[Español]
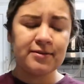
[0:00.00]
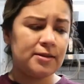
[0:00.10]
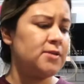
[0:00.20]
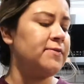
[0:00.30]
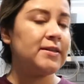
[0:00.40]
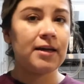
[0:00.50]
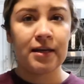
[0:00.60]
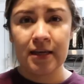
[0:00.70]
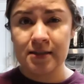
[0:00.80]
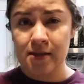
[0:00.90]
Sí, faltan
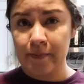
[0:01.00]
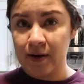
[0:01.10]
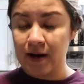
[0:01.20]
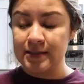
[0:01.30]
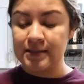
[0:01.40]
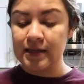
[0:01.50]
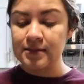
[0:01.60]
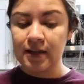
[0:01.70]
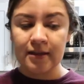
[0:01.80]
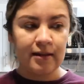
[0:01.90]
15 para las
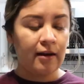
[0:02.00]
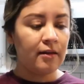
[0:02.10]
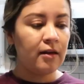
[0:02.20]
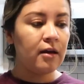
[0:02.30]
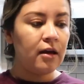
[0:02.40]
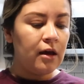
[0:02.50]
6 de la tarde.